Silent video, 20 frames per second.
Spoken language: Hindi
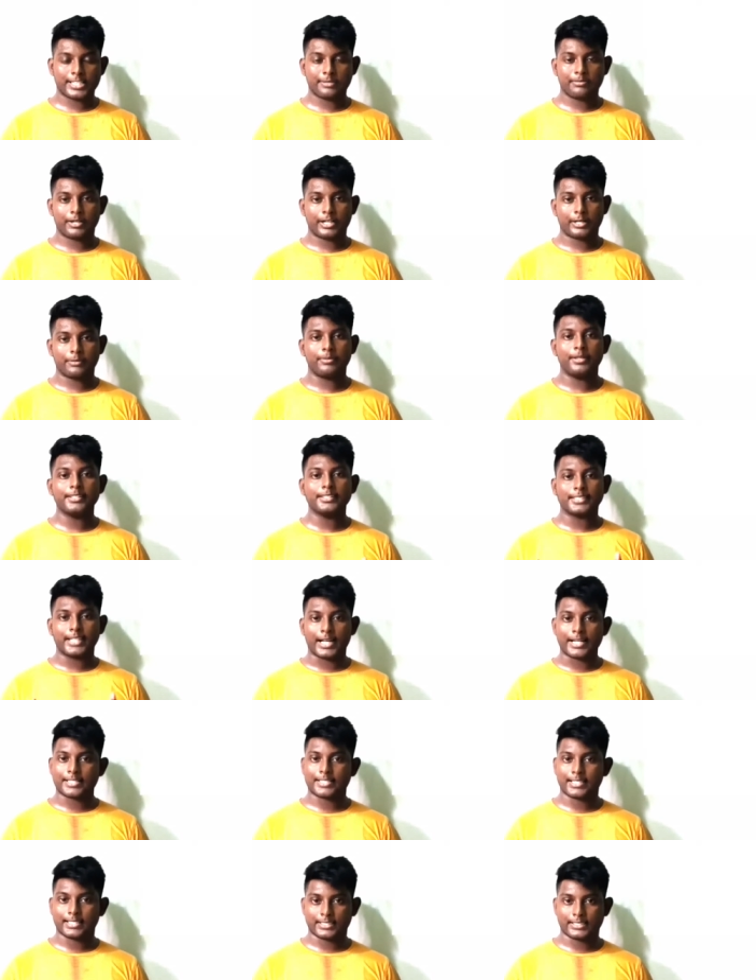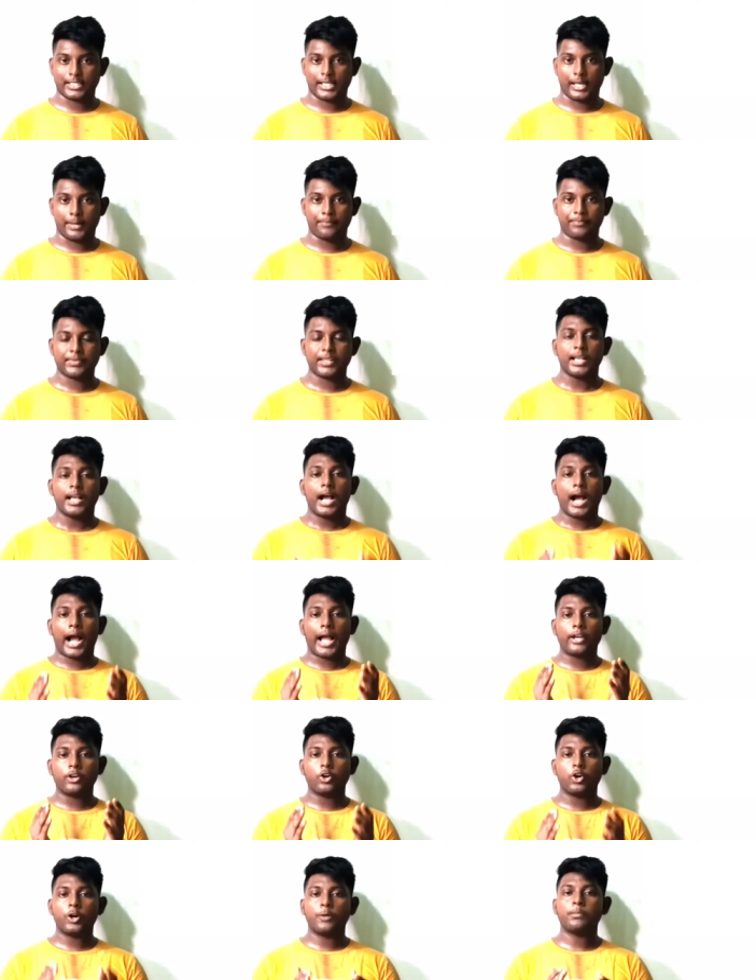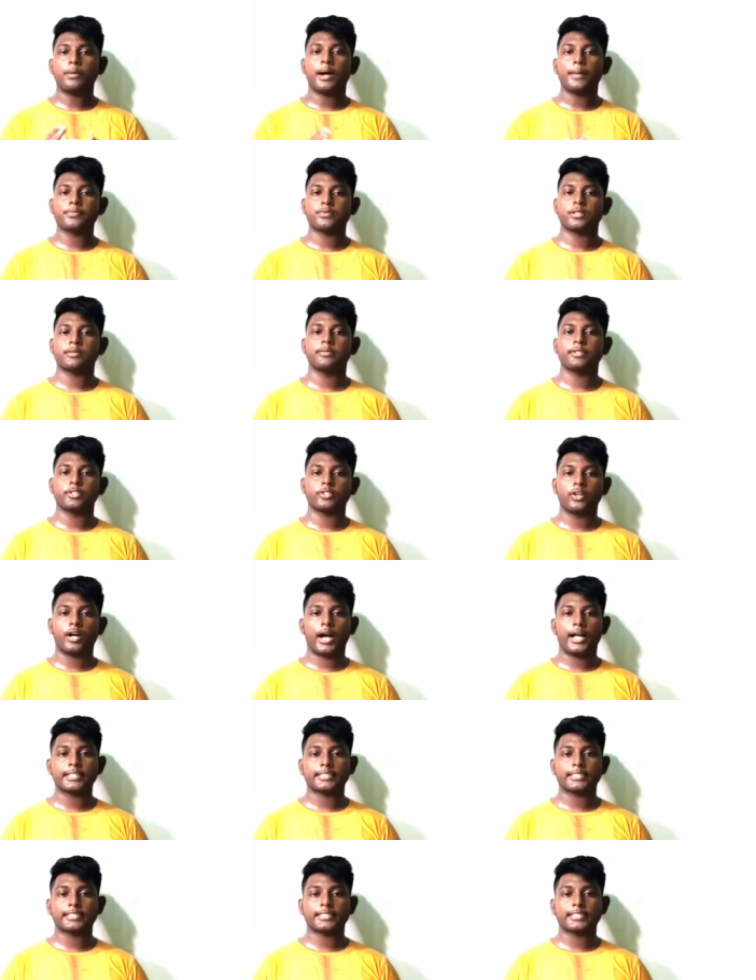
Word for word: के बारे में जान सकते हैं आई होप आप सभी को